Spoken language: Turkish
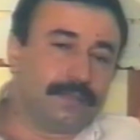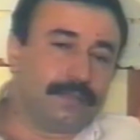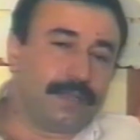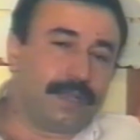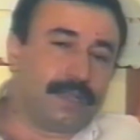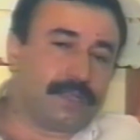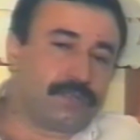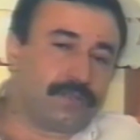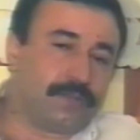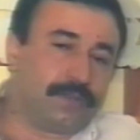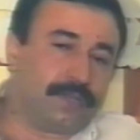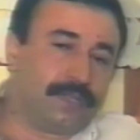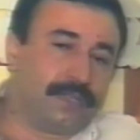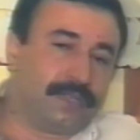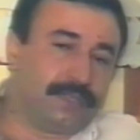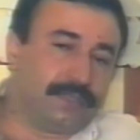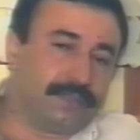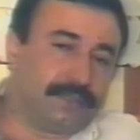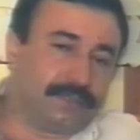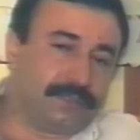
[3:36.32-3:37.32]
Daha
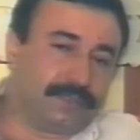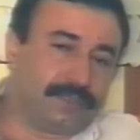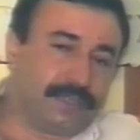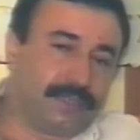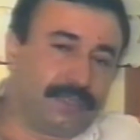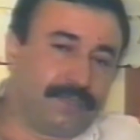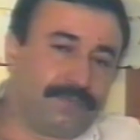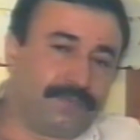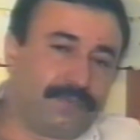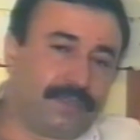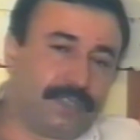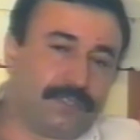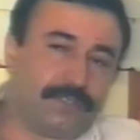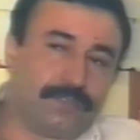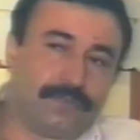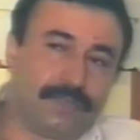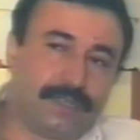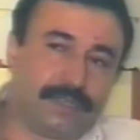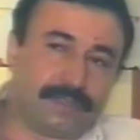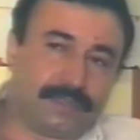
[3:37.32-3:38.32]
sonra işte
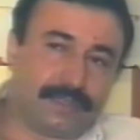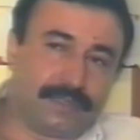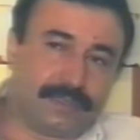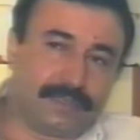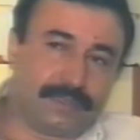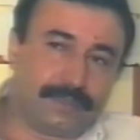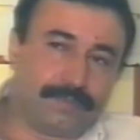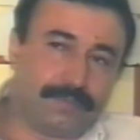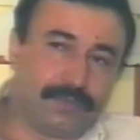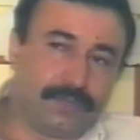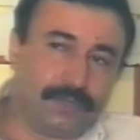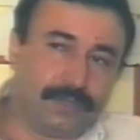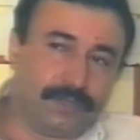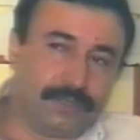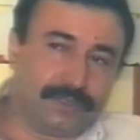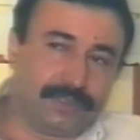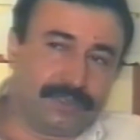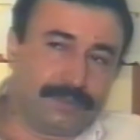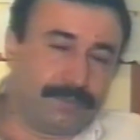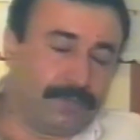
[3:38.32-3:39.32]
Fırat Üniversitesi
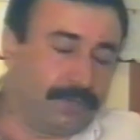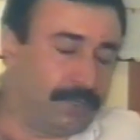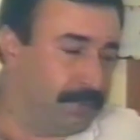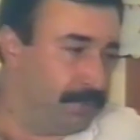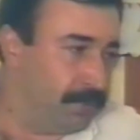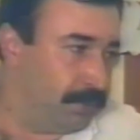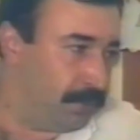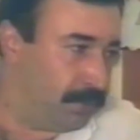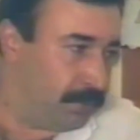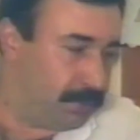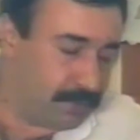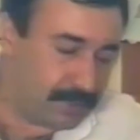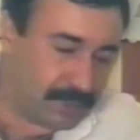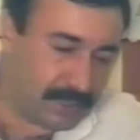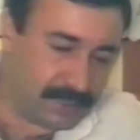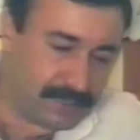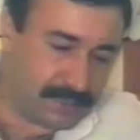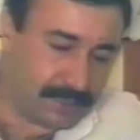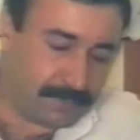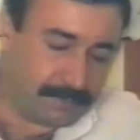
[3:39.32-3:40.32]
Biyoloji bölümünü
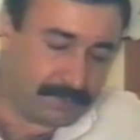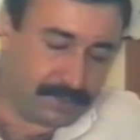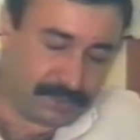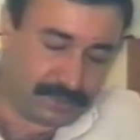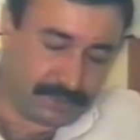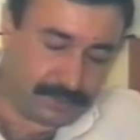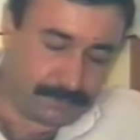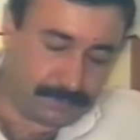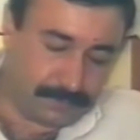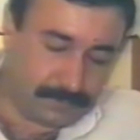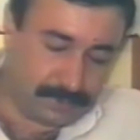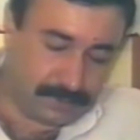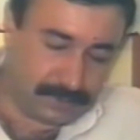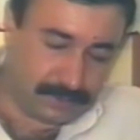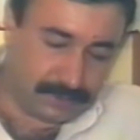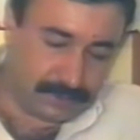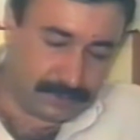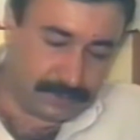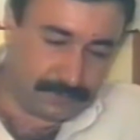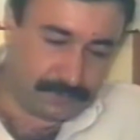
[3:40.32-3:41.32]
kazanmıştım.
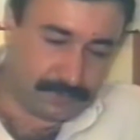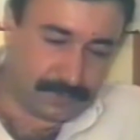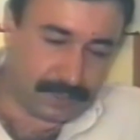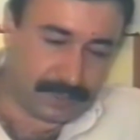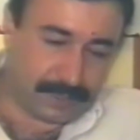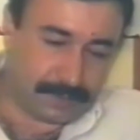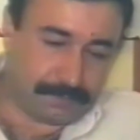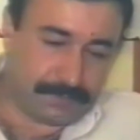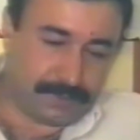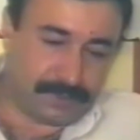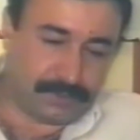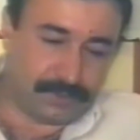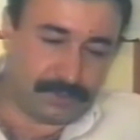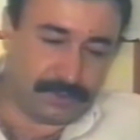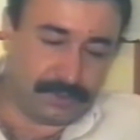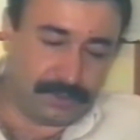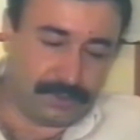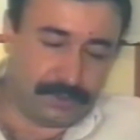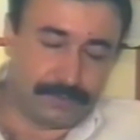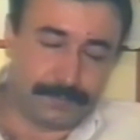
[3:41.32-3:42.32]
E, fakat bir
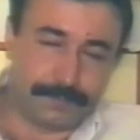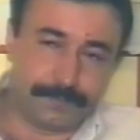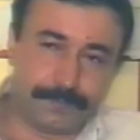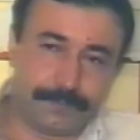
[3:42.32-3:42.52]
türlü